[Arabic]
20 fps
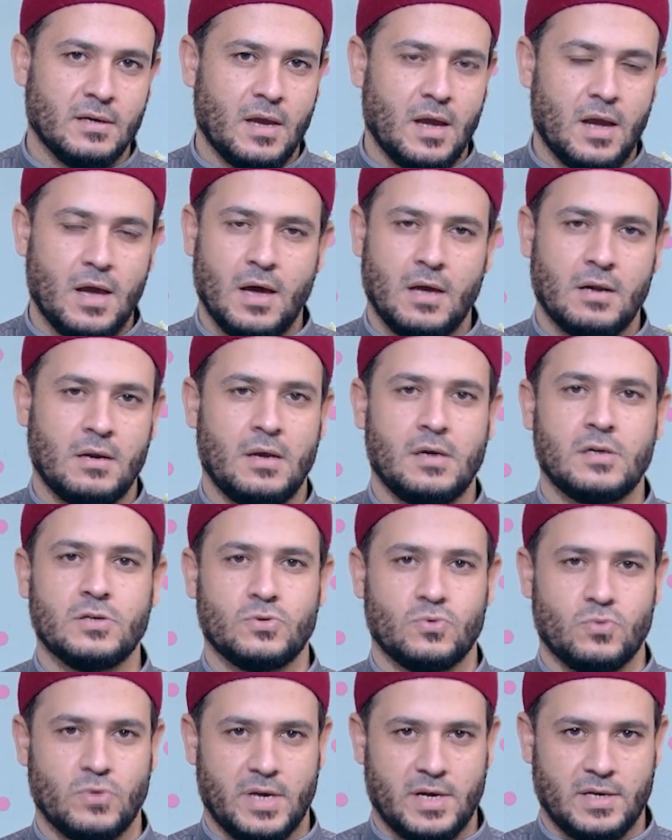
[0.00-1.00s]

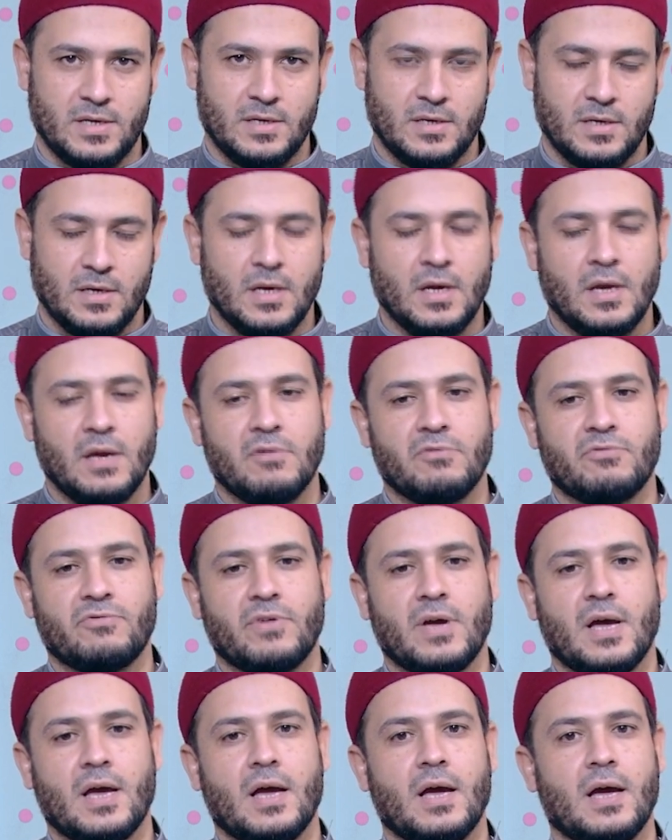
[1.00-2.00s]
الرقص يعني
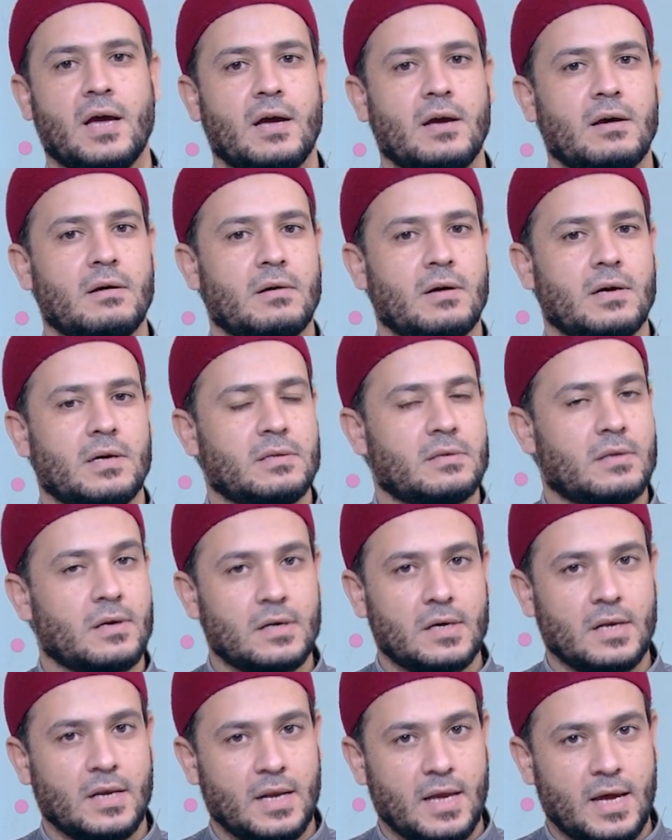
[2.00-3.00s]

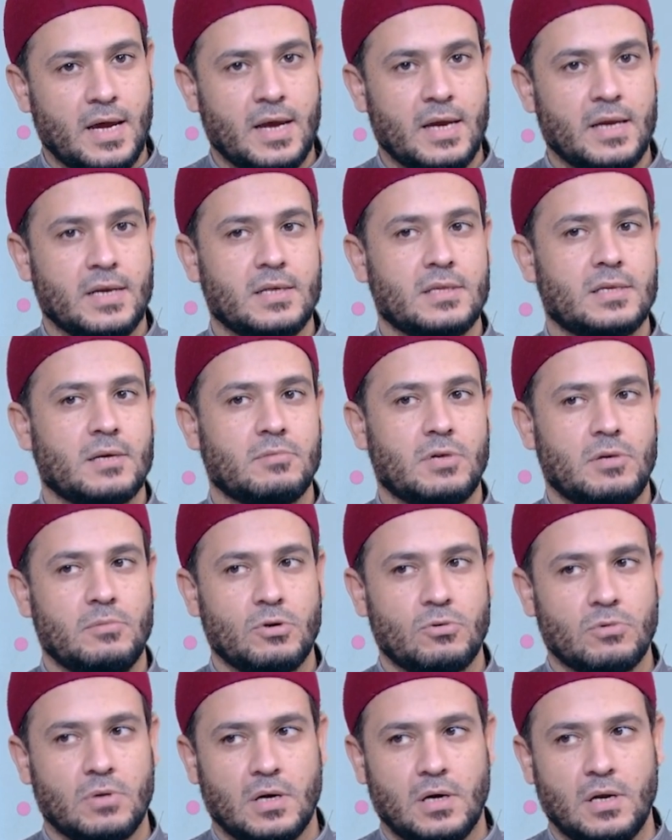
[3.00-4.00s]
فاتق الله اللي انت
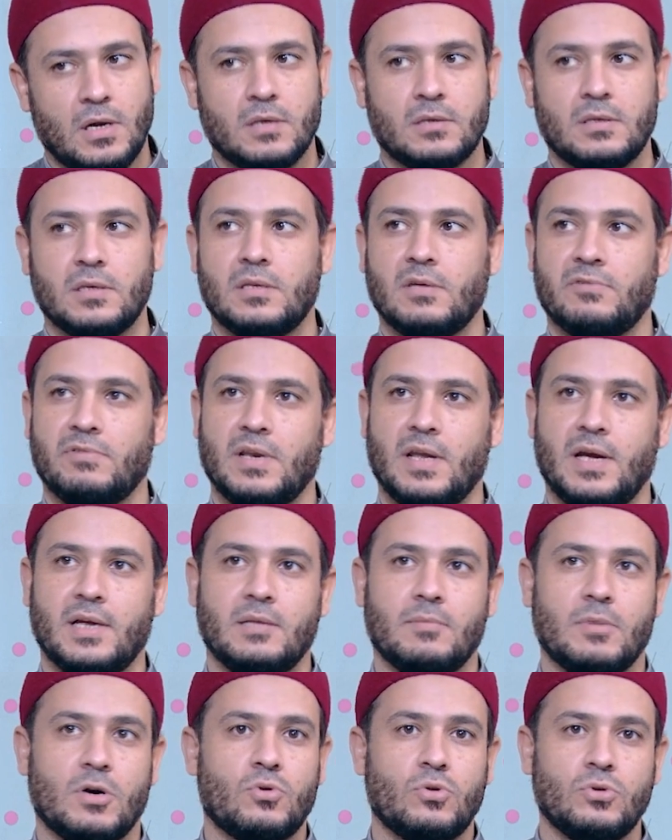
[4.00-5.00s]
بتعمله ده غلط انت في النهايه
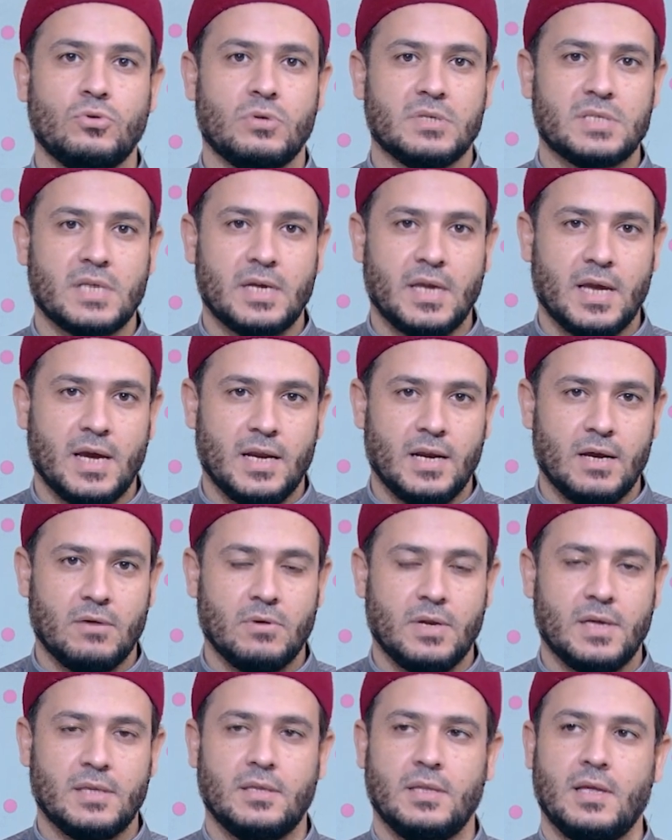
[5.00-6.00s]
تبقى قدوه سيئه
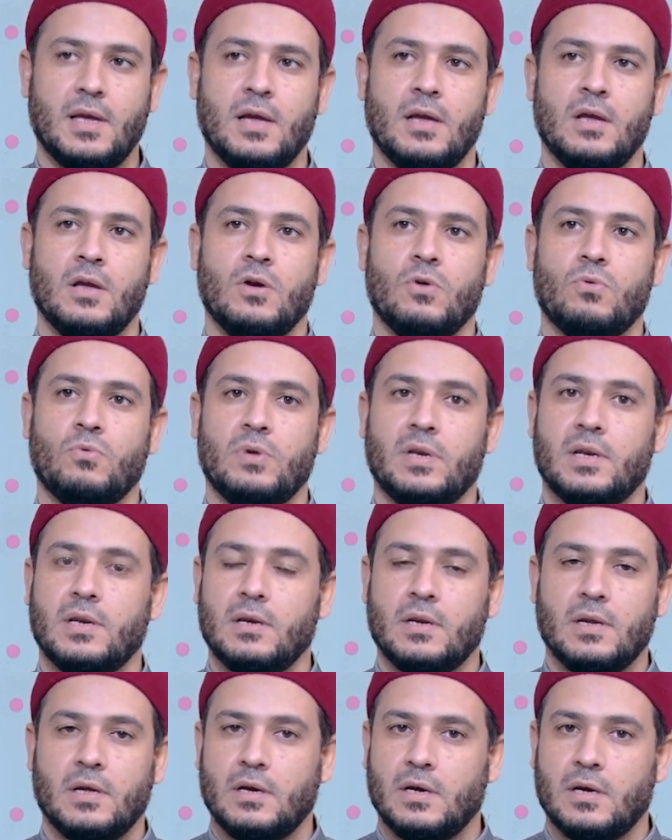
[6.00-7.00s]
لاولادنا
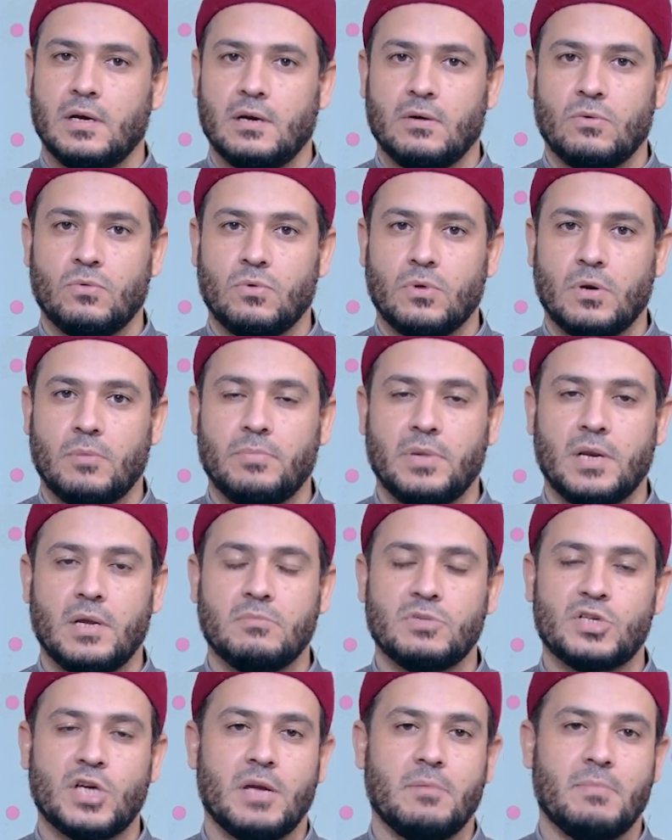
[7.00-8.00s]
آه،
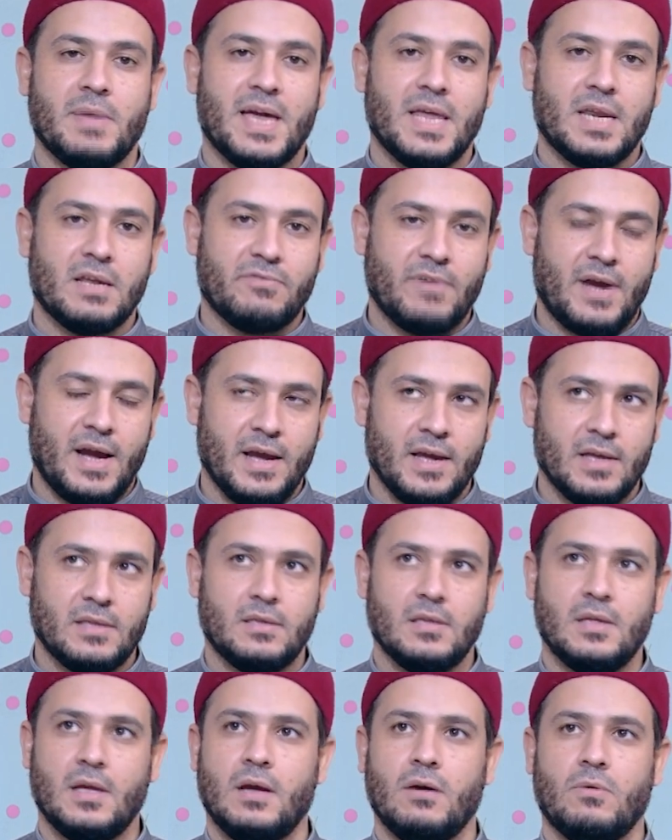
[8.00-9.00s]
وربنا مش هيبارك في
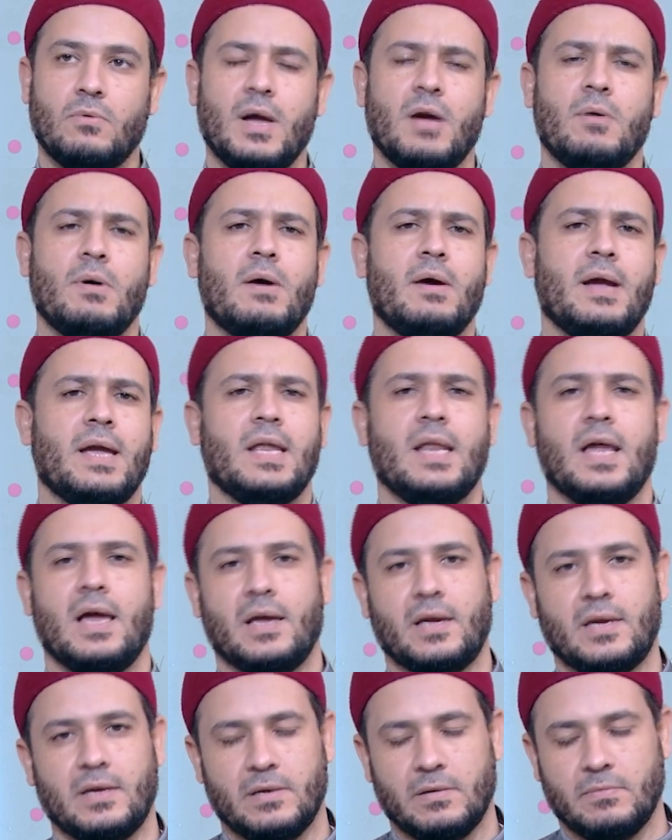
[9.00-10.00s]
حياتنا
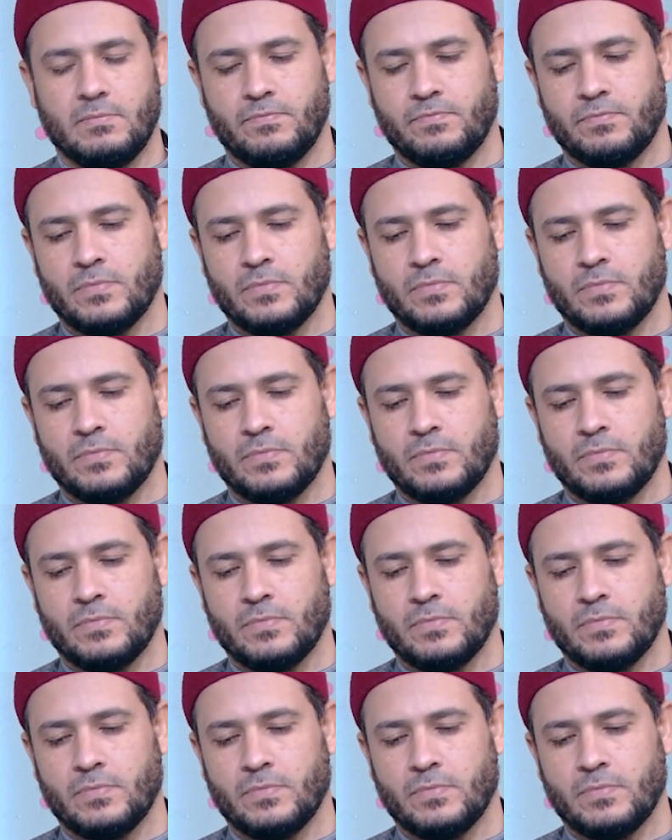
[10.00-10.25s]
والى اخره